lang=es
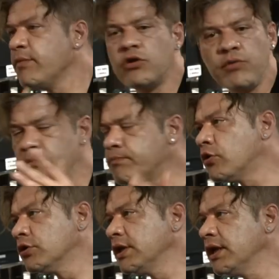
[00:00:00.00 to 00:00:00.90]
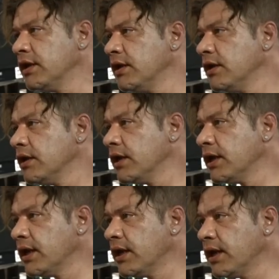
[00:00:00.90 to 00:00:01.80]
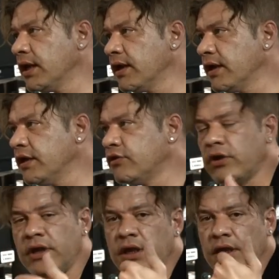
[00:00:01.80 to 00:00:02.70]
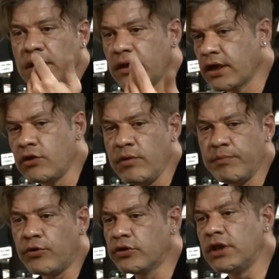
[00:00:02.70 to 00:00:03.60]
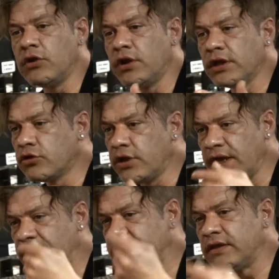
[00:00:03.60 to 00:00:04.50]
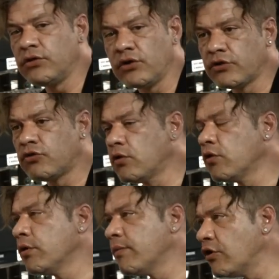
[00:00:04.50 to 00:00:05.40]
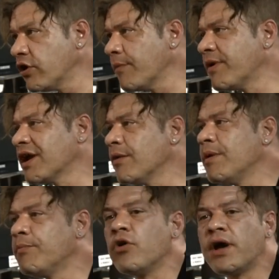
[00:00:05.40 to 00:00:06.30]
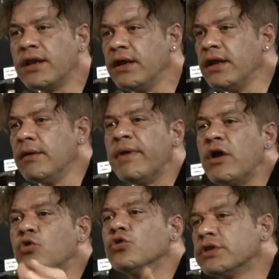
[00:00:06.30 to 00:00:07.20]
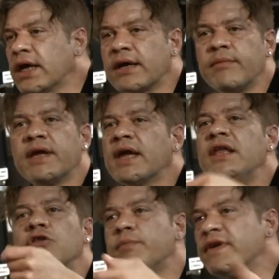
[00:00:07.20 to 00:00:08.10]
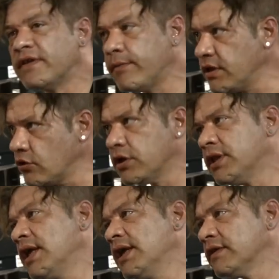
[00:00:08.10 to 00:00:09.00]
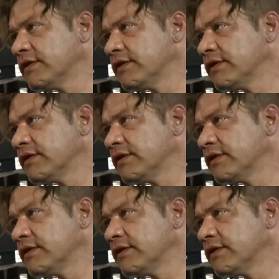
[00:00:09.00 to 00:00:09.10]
a mí no me importe eh, y, eh, que no me importen los lectores en el sentido de que yo no hago demagogia para que me pongan me gusta, que qué lindo pensamiento que tenés.